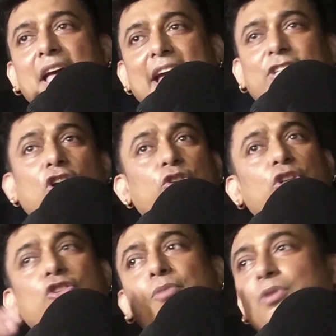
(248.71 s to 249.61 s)
একটা অংশ
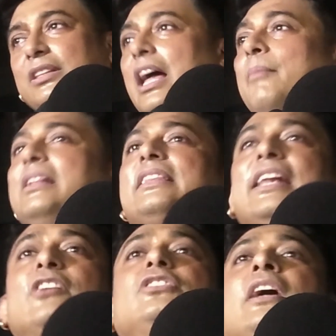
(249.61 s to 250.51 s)
কিন্তু পুরো তামিল
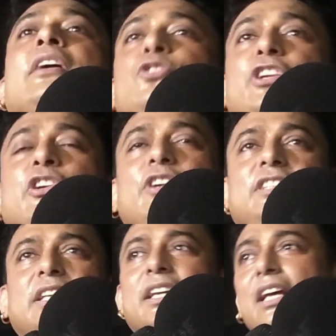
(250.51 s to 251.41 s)
তেলেগুতে শুটিং
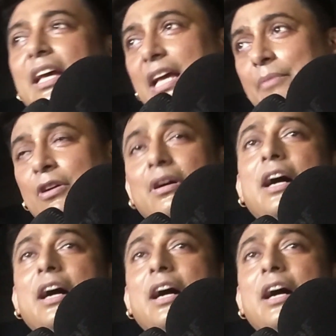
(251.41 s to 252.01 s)
হয়েছে এবং